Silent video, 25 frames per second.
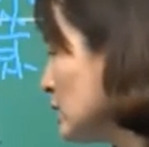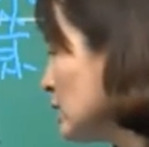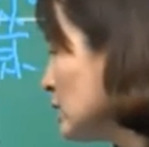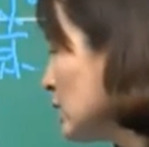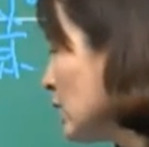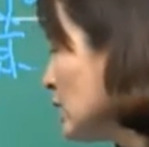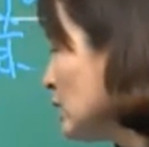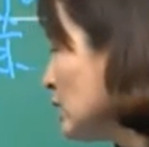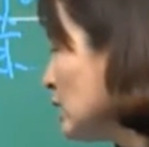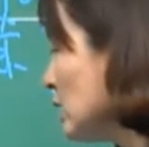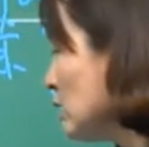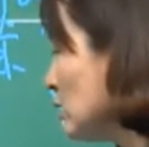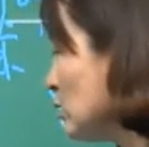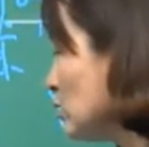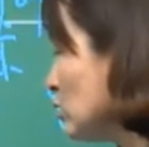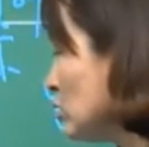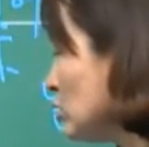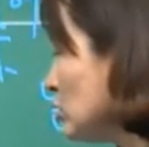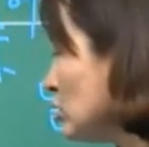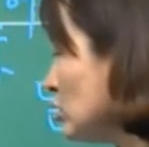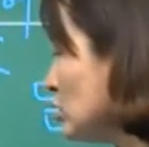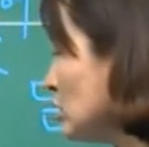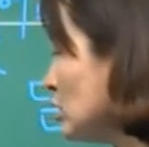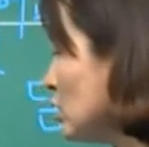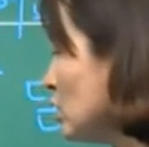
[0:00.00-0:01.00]

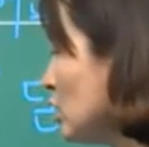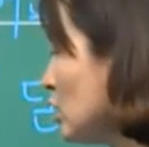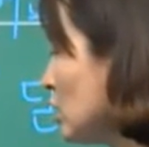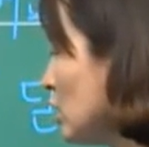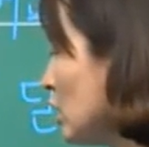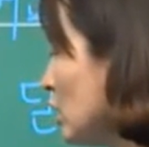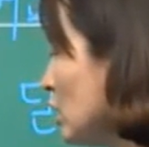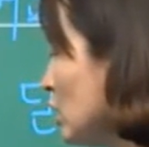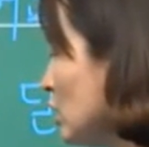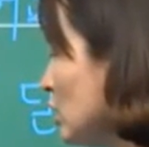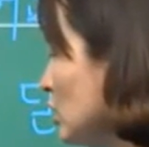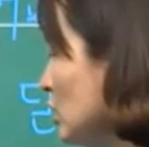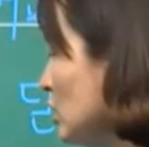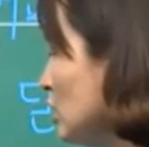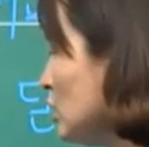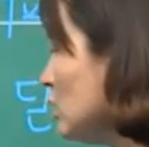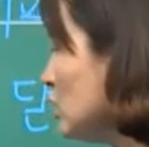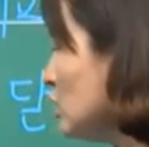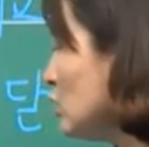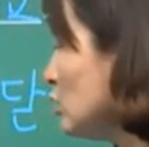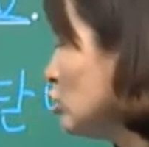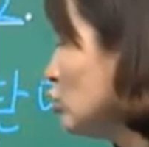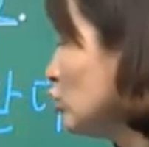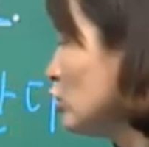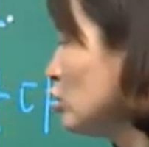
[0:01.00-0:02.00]
사냥꾼,
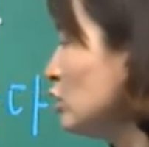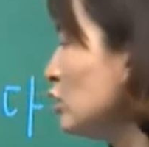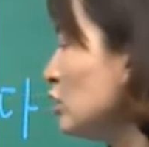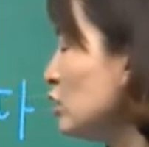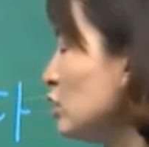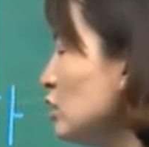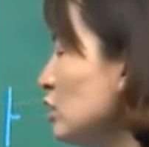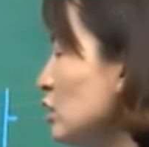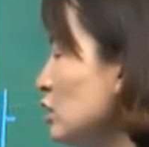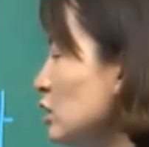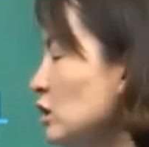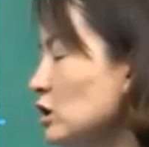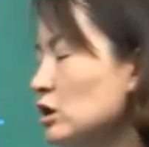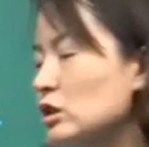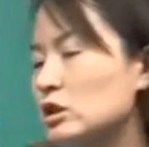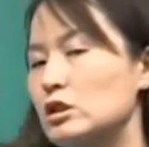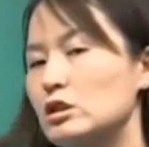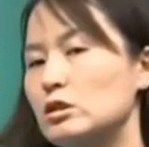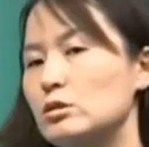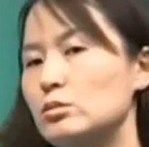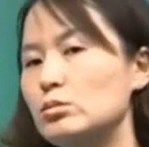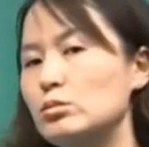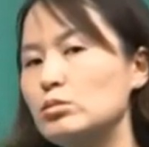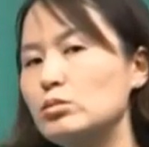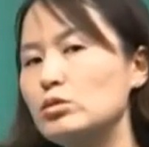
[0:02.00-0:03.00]
이거를 주츠 시
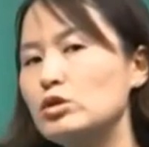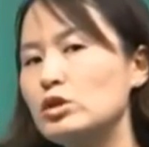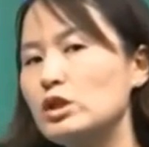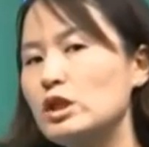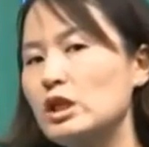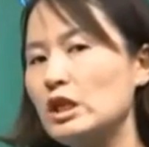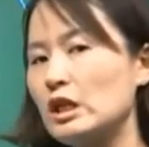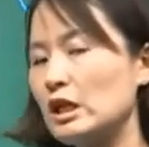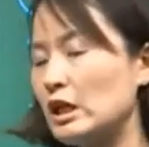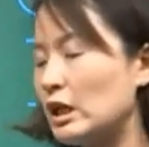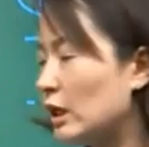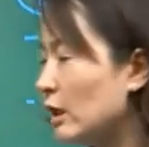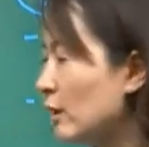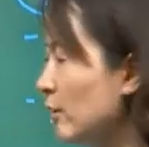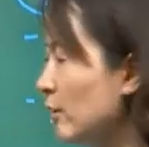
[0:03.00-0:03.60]
무디.